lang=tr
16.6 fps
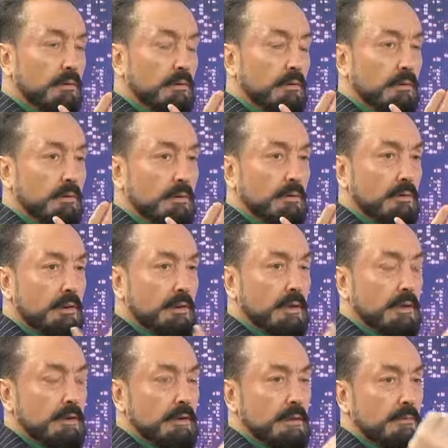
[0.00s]
Onlara
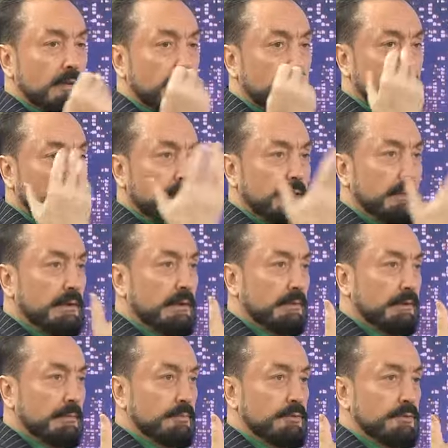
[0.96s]
adamlar ilan
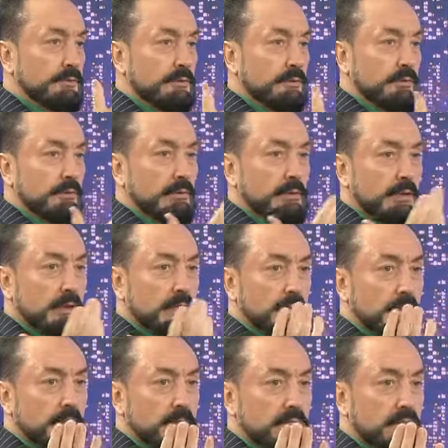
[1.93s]
yapıştırıyorlar.
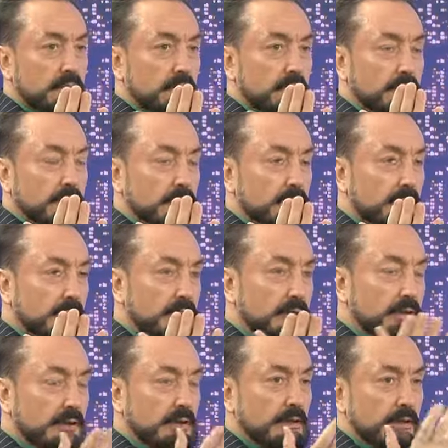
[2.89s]
İşte
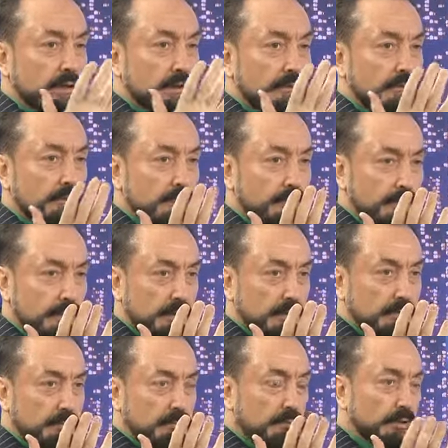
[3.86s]
kiralık ev, e,
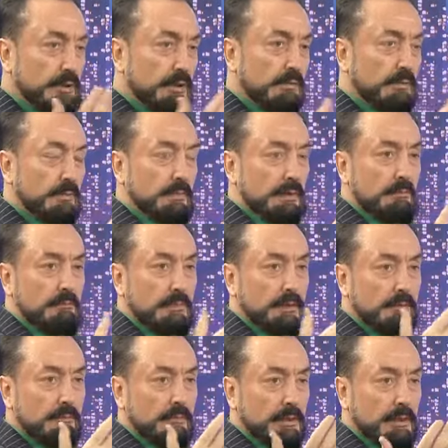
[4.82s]
kimi
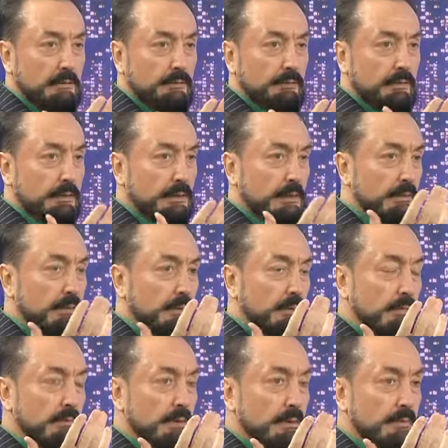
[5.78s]
bilmem ne yapıyor, kimi
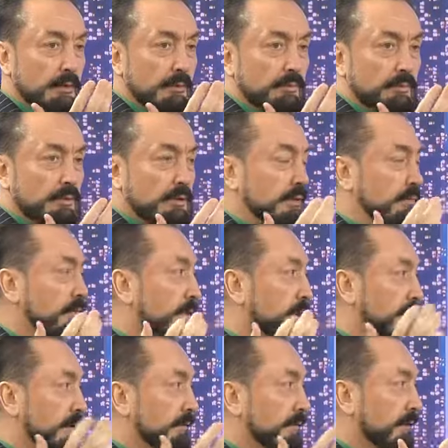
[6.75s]
bilmem ne yapıyor, kim
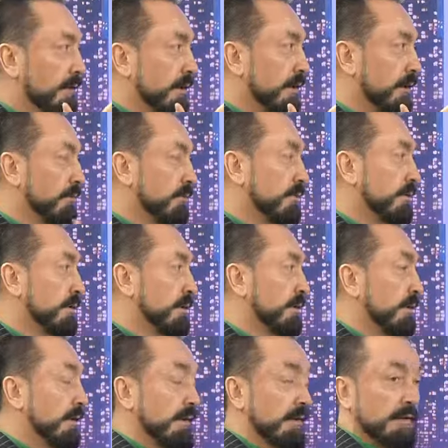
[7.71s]
merdiven dayamış.
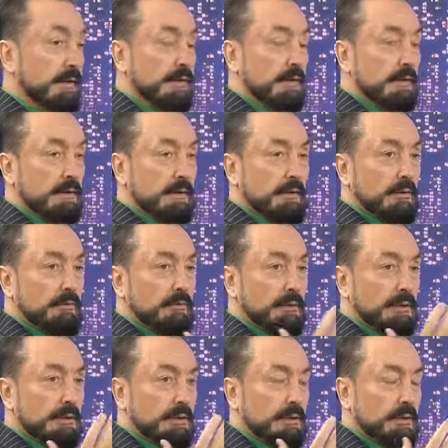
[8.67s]

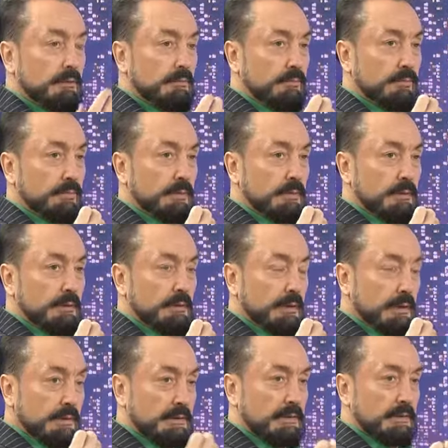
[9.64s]
Bir kere e,
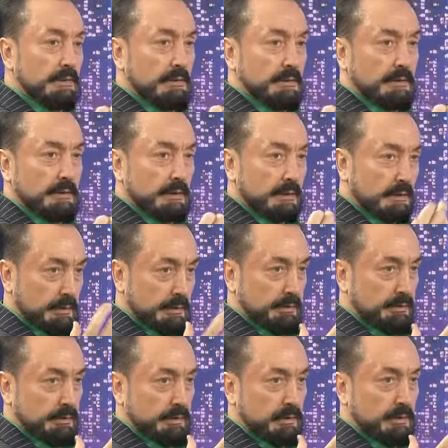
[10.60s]
asırlık
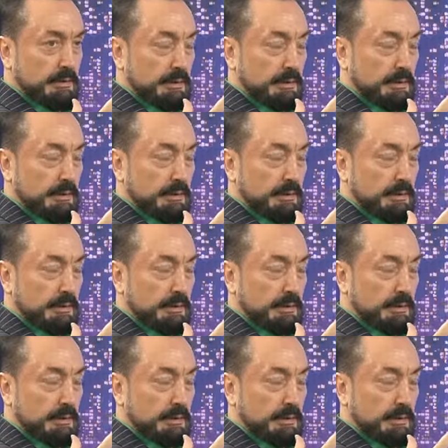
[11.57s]
ağaçların